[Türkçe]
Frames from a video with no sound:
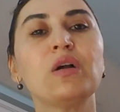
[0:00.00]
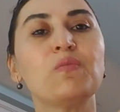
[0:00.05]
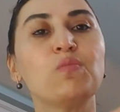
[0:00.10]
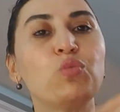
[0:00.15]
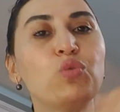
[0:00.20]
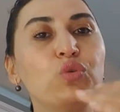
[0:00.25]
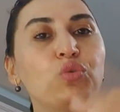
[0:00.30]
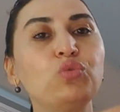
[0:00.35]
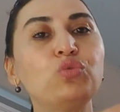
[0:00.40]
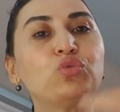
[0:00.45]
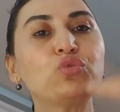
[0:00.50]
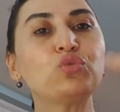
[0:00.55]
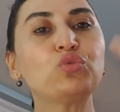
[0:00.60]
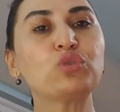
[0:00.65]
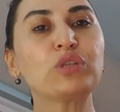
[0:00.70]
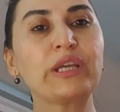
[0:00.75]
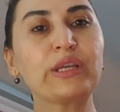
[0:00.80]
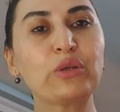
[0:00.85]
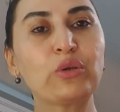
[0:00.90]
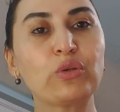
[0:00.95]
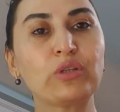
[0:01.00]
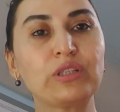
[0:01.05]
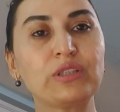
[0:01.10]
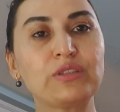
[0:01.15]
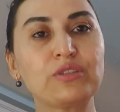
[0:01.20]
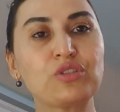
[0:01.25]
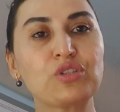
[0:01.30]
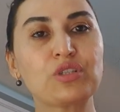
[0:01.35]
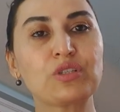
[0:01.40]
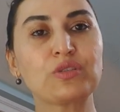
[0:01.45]
Bu üst düzey
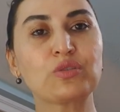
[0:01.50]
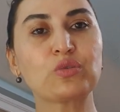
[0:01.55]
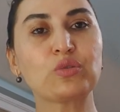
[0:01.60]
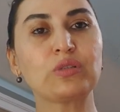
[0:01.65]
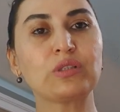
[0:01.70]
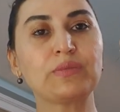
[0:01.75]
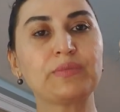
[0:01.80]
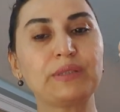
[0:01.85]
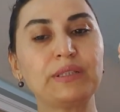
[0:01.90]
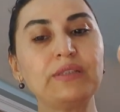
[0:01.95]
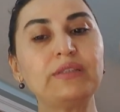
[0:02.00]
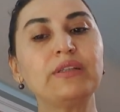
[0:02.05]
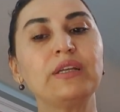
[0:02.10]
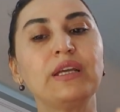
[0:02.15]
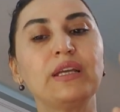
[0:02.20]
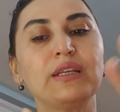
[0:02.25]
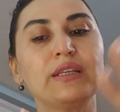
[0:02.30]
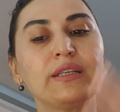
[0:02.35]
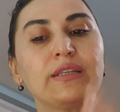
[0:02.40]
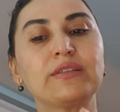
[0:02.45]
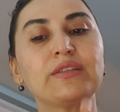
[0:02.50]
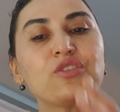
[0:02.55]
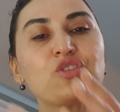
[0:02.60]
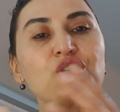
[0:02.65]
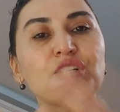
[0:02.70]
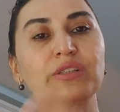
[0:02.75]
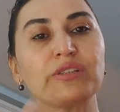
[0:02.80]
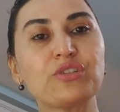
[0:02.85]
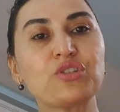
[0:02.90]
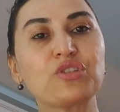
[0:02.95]
yöneticiniz olabilir ya da
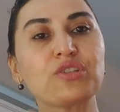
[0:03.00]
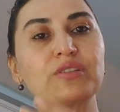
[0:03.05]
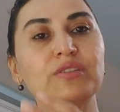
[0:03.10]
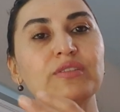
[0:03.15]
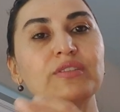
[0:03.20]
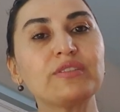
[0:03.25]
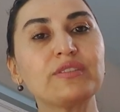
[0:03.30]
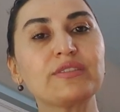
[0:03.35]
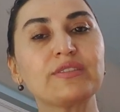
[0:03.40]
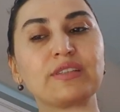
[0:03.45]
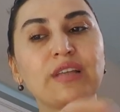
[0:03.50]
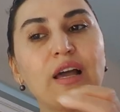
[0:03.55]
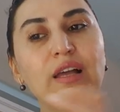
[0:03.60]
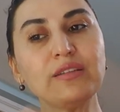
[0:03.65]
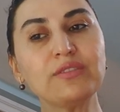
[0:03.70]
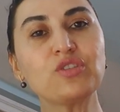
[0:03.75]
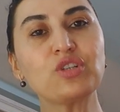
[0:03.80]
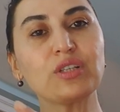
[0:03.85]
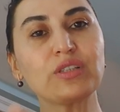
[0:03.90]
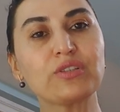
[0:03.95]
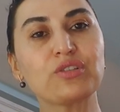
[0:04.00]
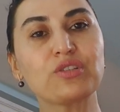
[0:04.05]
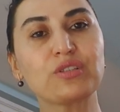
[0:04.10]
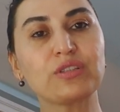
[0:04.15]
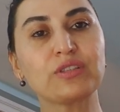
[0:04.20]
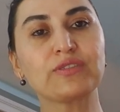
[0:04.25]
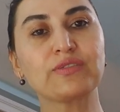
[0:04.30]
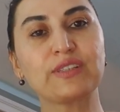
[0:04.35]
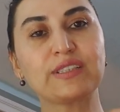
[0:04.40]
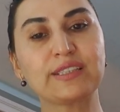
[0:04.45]
çalıştığınız yan
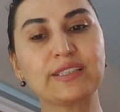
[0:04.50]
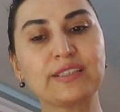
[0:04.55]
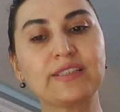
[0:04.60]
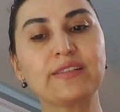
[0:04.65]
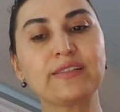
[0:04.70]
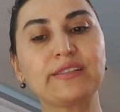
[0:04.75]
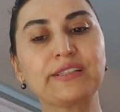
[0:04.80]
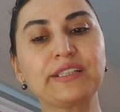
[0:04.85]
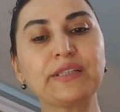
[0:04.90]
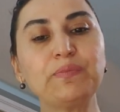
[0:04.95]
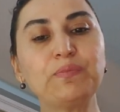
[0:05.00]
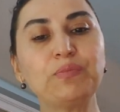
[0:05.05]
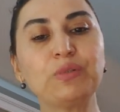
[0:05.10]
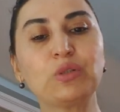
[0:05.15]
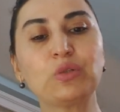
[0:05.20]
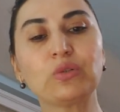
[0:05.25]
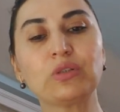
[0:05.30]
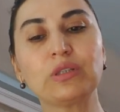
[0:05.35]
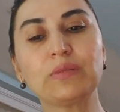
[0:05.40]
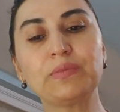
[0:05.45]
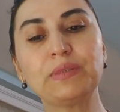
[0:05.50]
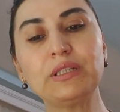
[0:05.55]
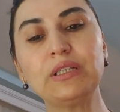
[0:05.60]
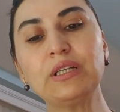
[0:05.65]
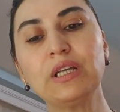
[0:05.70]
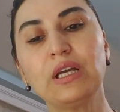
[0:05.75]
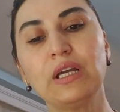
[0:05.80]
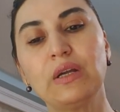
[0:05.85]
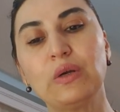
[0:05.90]
çalıştığınız ve size rakip biri olabilir.